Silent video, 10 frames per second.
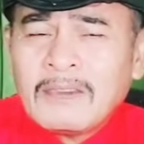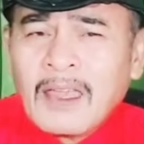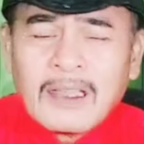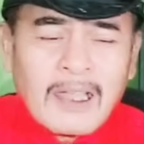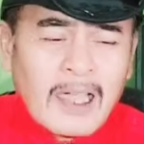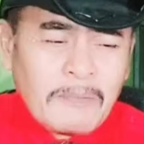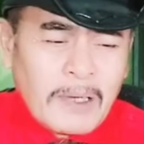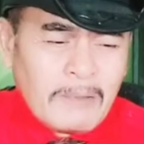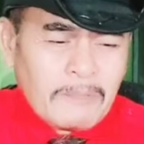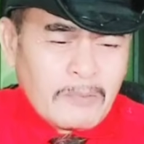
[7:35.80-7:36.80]
Ang
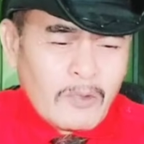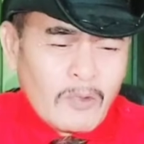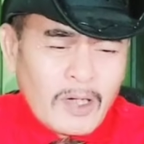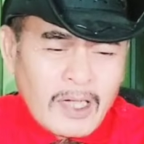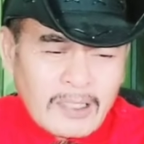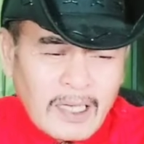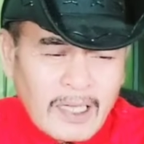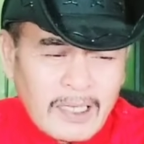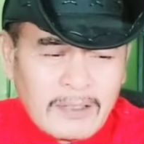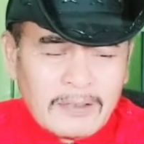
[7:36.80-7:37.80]
kakapal ng pagmumukha
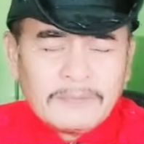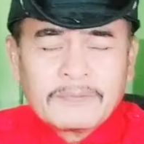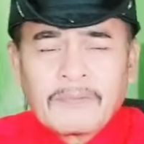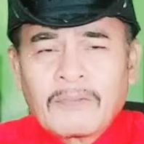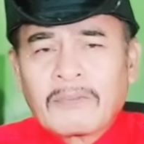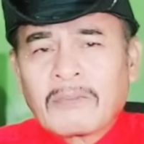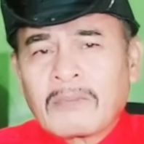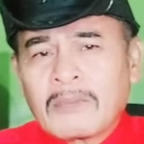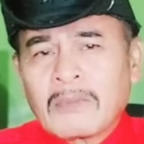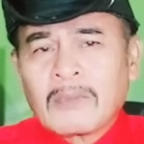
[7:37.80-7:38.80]
talaga niya.
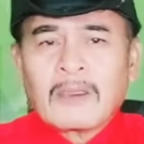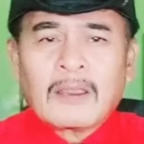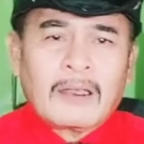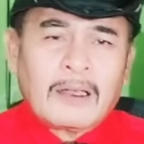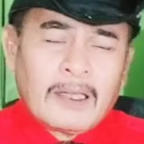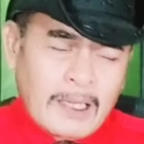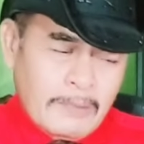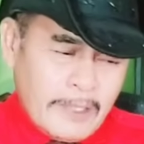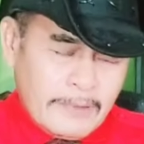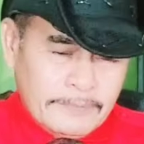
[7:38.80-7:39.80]

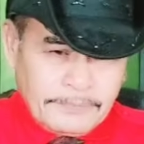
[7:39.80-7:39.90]
Grabe.